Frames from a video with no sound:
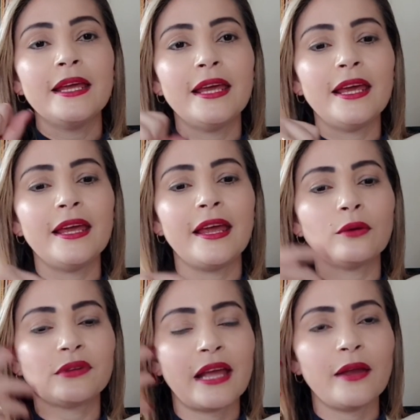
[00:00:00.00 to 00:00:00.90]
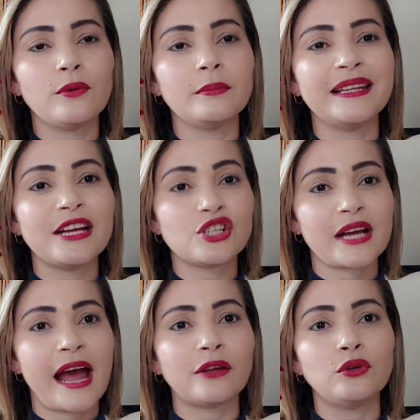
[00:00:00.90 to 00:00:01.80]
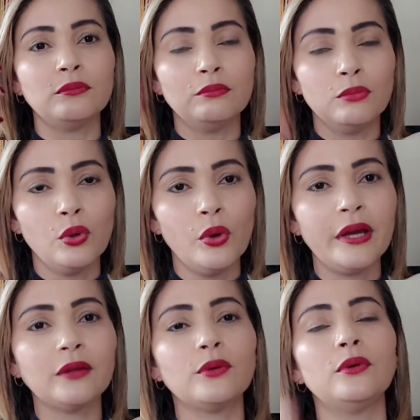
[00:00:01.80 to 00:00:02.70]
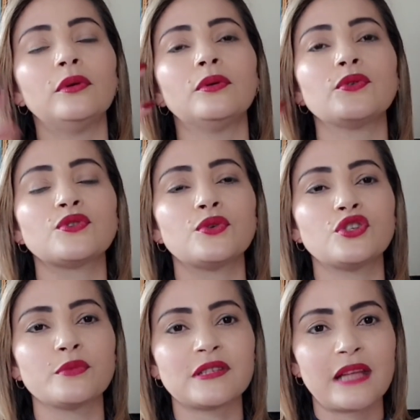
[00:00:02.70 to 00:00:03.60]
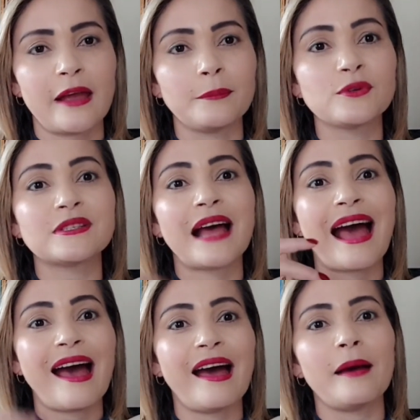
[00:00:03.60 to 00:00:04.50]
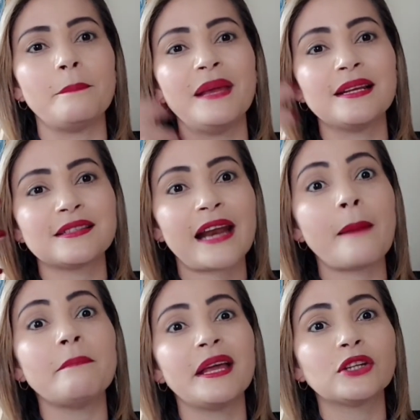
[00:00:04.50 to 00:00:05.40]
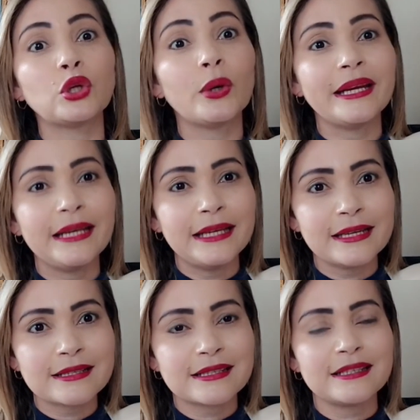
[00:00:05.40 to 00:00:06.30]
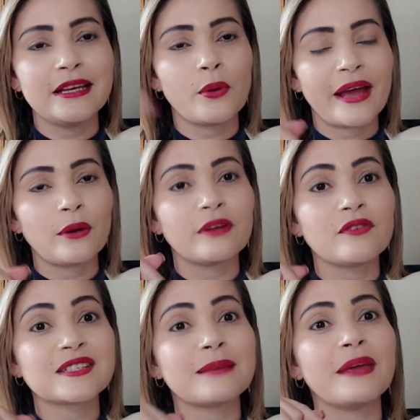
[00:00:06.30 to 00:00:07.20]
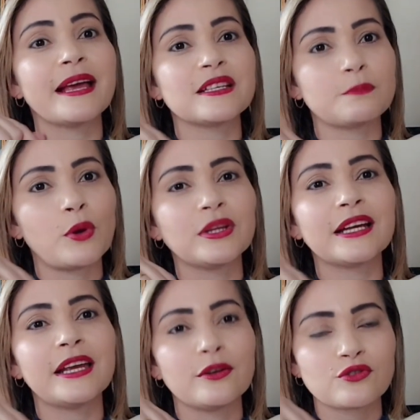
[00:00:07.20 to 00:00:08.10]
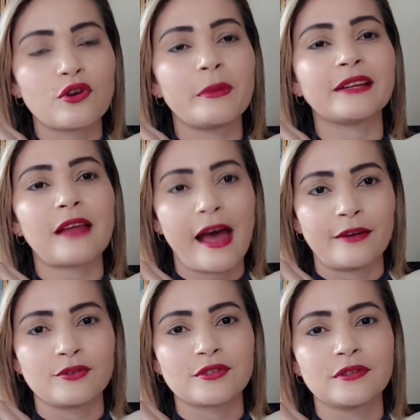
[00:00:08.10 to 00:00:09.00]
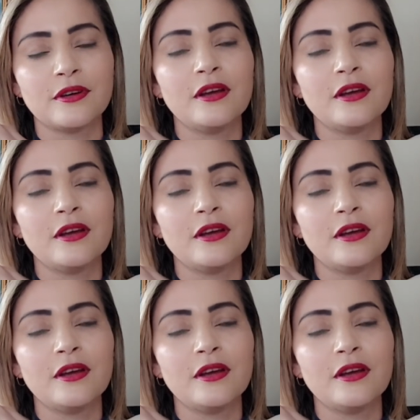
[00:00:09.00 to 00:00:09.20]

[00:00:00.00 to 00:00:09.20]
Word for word: E eu tenho me dedicado muito nos últimos tempos a ministrar mentorias. E eu quero que você me responda aqui nos comentários.